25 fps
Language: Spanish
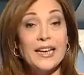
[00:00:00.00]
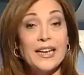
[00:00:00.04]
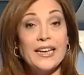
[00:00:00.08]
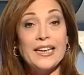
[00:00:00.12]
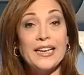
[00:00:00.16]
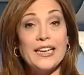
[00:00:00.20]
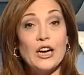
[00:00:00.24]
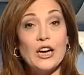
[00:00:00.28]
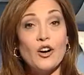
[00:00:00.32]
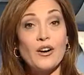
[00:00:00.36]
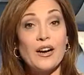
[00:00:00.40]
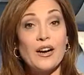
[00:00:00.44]

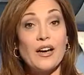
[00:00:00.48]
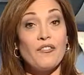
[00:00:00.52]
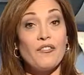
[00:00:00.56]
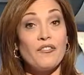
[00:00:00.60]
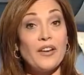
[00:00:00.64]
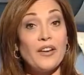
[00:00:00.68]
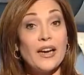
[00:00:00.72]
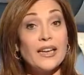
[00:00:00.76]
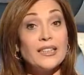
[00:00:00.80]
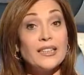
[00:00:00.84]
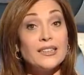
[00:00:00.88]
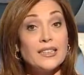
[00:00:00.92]
Y ahora,
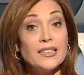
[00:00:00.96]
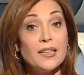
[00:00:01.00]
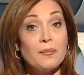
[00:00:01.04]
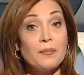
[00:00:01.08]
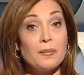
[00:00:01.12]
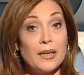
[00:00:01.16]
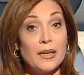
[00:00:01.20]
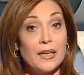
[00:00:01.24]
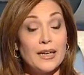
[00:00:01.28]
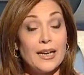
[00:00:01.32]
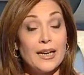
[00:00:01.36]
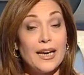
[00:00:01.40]
fíjense
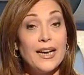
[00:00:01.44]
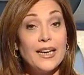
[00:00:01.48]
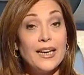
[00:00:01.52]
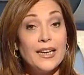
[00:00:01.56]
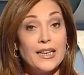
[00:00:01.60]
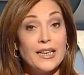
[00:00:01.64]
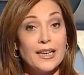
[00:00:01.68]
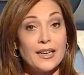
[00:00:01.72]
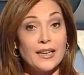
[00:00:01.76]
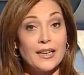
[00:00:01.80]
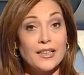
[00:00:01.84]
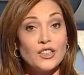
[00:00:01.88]
bien
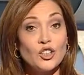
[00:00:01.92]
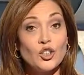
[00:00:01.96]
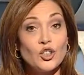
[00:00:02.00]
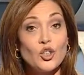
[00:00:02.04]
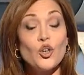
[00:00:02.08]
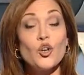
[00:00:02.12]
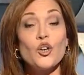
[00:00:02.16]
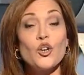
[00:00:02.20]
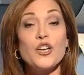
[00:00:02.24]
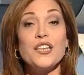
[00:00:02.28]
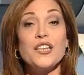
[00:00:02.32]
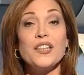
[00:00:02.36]
en el
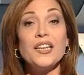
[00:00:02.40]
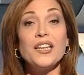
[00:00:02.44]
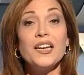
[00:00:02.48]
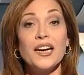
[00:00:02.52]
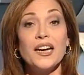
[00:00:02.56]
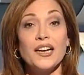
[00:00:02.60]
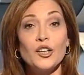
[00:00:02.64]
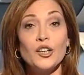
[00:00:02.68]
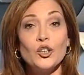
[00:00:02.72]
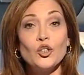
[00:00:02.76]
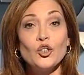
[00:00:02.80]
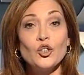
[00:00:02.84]
resto y
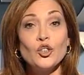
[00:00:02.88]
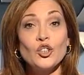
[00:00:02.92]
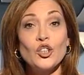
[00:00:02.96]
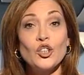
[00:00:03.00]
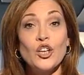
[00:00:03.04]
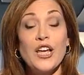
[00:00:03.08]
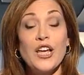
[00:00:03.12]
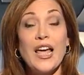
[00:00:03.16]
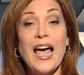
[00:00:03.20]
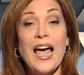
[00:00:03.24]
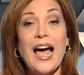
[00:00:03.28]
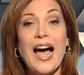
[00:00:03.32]
díganos
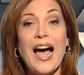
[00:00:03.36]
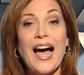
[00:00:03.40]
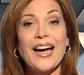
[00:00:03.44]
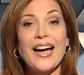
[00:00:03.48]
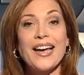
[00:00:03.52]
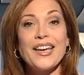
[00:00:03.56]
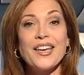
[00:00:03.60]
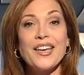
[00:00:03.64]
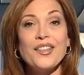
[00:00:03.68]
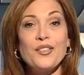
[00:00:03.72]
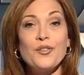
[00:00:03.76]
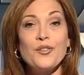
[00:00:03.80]
a
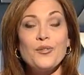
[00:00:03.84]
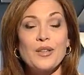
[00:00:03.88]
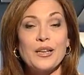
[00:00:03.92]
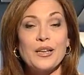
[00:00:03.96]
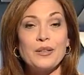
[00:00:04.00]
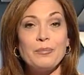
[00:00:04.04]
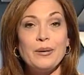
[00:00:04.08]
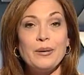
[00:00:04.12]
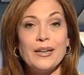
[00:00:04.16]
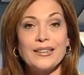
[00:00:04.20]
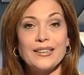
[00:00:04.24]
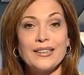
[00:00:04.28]
qué
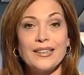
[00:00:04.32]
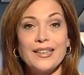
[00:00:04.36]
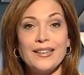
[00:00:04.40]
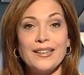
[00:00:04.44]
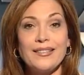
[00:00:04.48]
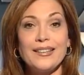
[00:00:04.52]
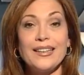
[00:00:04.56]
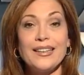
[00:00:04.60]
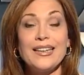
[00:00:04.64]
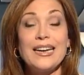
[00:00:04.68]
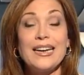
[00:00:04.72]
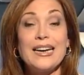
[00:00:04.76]
ciudad
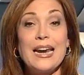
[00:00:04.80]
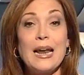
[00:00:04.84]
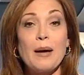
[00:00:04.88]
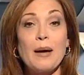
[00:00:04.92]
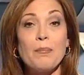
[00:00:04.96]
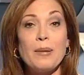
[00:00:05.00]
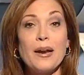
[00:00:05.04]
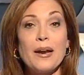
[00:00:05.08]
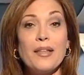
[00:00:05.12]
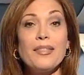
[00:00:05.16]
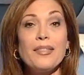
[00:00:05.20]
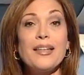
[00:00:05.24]
pertenece
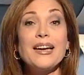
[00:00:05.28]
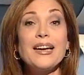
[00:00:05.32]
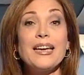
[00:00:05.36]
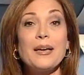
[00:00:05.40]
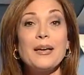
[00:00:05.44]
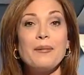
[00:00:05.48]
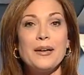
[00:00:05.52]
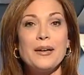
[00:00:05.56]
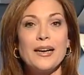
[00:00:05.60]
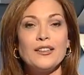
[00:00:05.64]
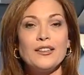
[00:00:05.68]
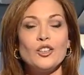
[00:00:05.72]
la plaza
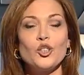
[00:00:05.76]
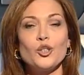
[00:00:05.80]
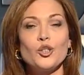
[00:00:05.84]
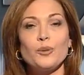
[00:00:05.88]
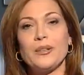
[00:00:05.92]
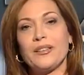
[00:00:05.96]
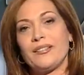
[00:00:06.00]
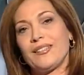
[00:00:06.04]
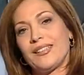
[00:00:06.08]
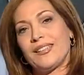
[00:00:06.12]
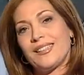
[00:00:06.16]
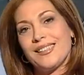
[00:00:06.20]
que verán dos
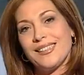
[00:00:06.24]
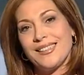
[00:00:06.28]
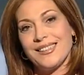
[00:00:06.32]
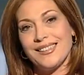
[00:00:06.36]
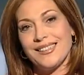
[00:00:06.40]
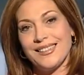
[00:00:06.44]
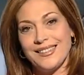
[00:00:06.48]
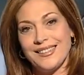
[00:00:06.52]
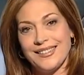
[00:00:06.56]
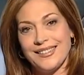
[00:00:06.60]
veces.